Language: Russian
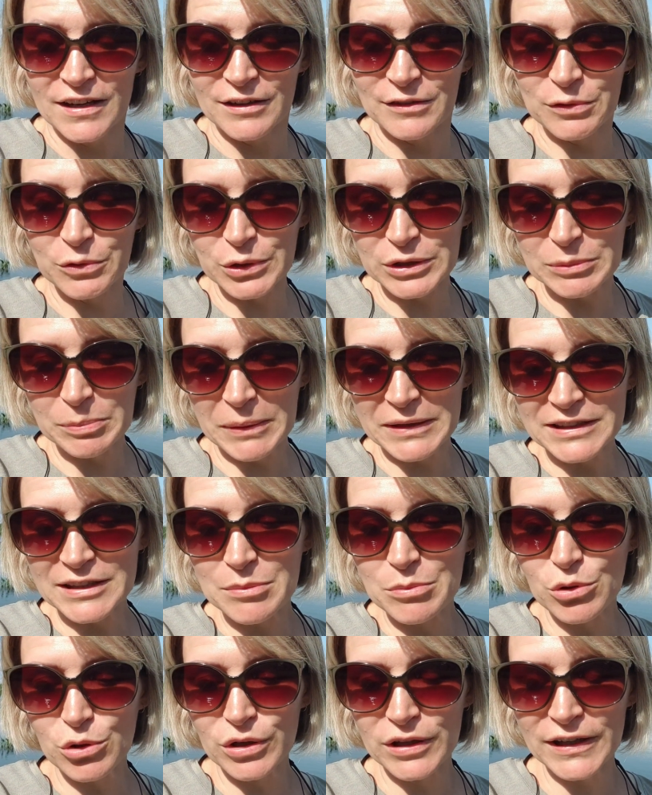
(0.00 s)
Вот,
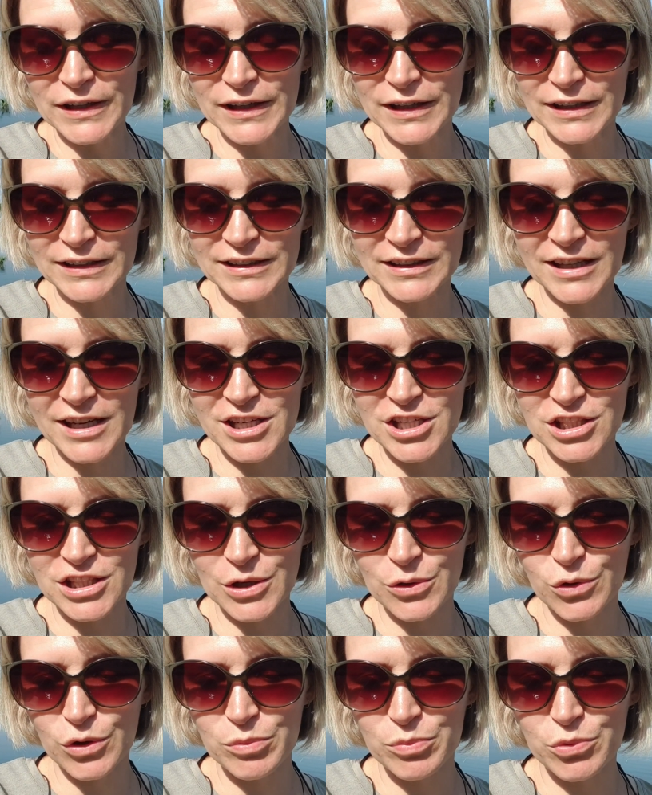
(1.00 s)
поэтому наш
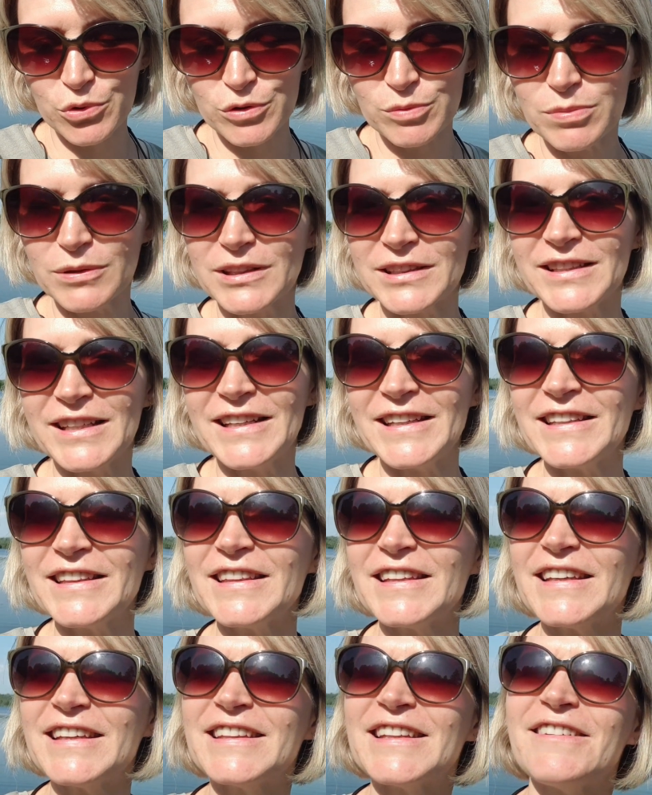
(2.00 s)
такой путь был
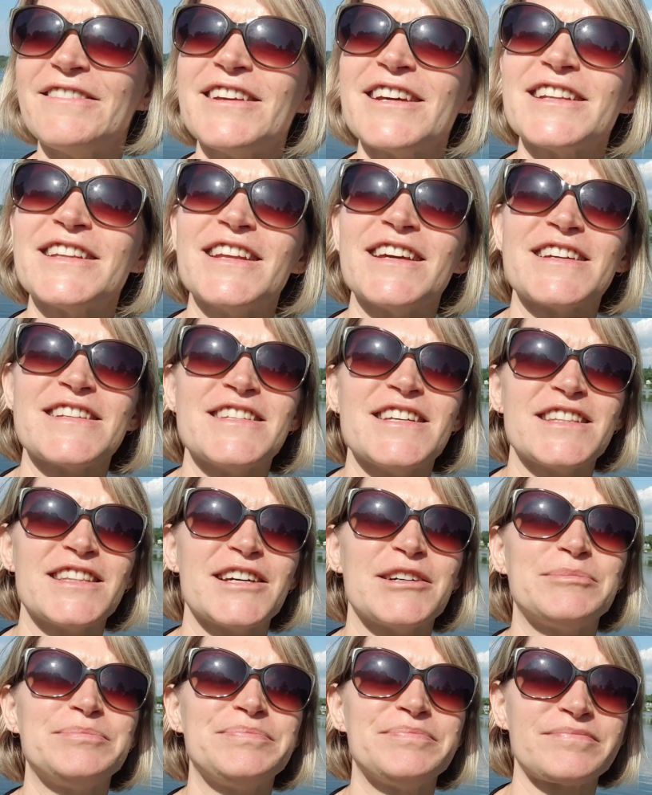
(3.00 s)
длинный. Наверное,
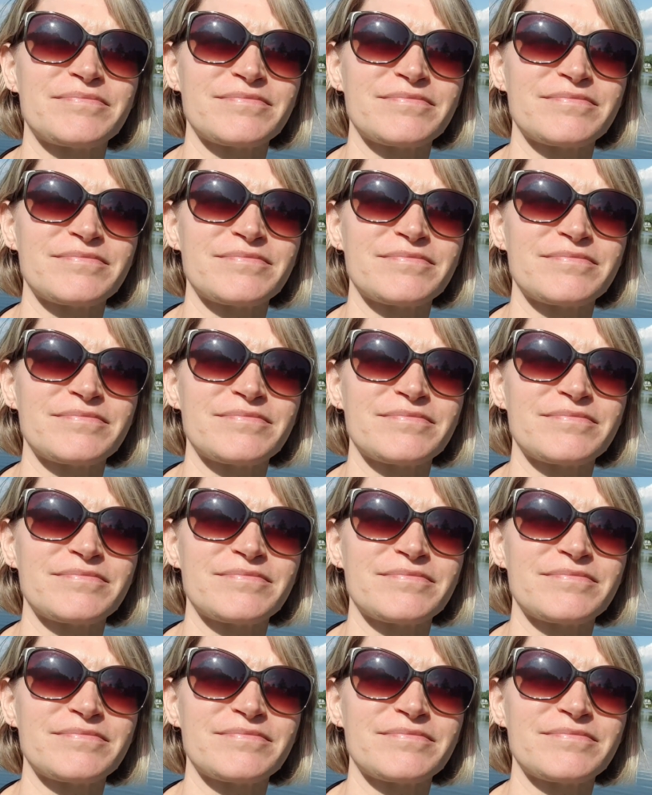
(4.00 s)
где-то